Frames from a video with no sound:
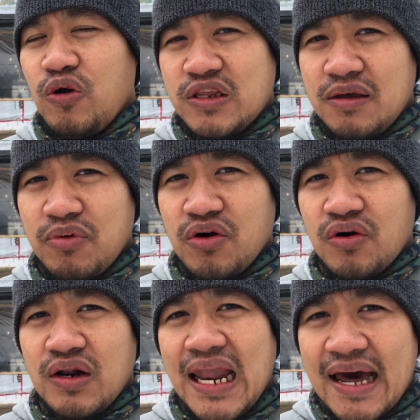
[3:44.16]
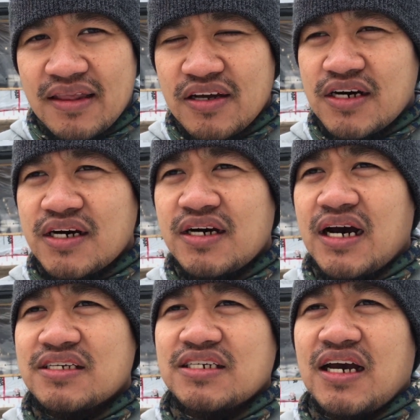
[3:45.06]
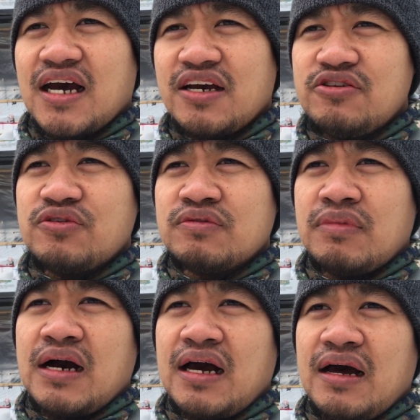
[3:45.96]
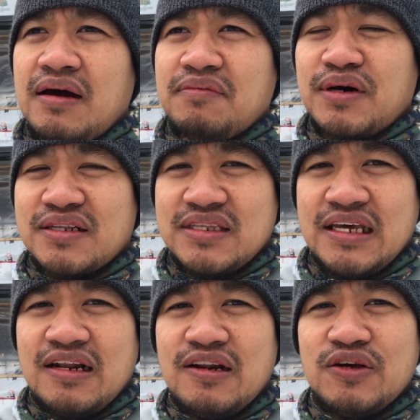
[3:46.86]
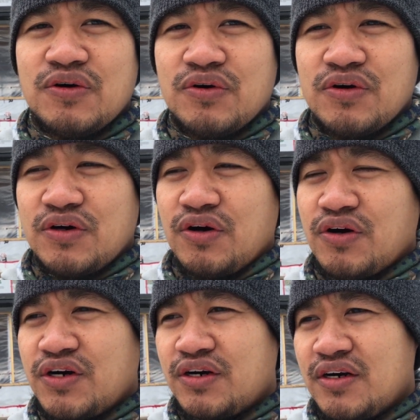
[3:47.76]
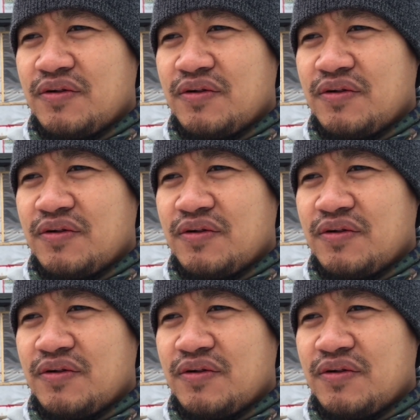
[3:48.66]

ultimo ladder at saka yung mga martilyo or